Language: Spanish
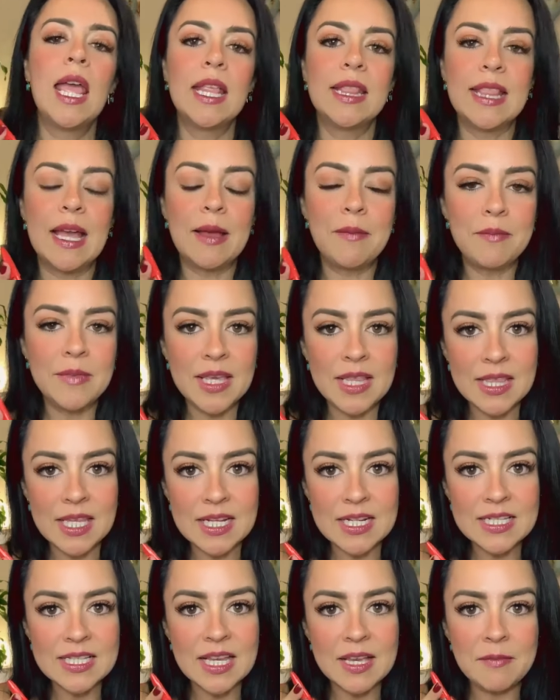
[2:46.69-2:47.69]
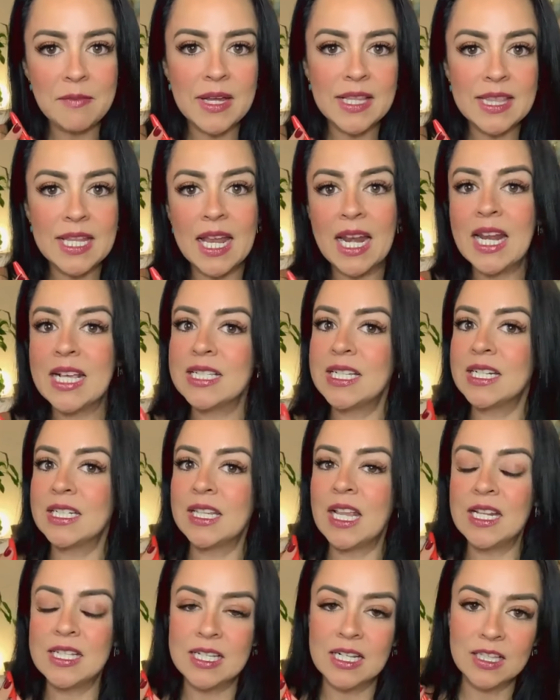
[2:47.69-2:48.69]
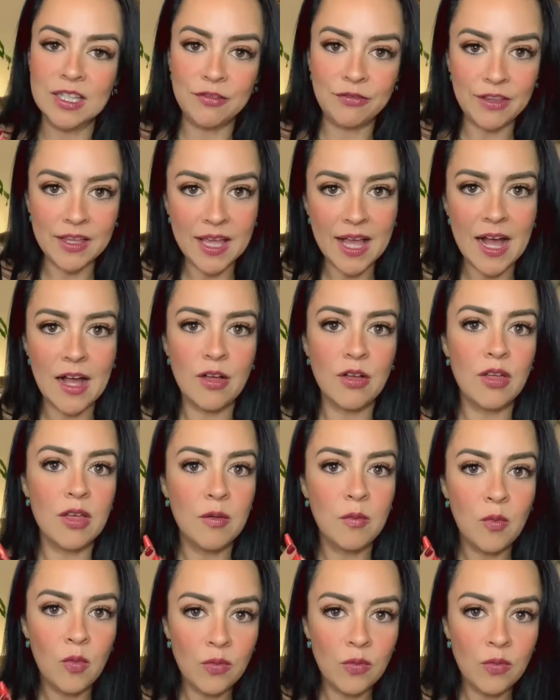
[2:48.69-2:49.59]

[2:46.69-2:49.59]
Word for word: también tienes que mandar el certificado de,